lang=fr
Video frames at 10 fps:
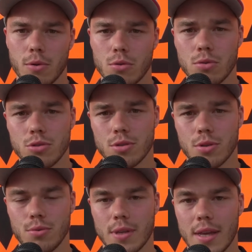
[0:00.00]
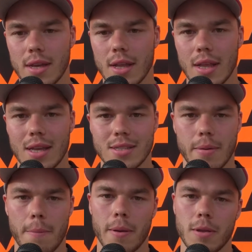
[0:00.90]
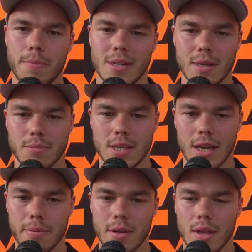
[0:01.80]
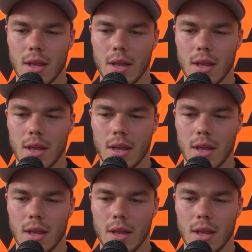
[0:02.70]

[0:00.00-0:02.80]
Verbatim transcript: beaucoup jusqu'au Touquet. Ça m'a permis de passer un petit cap.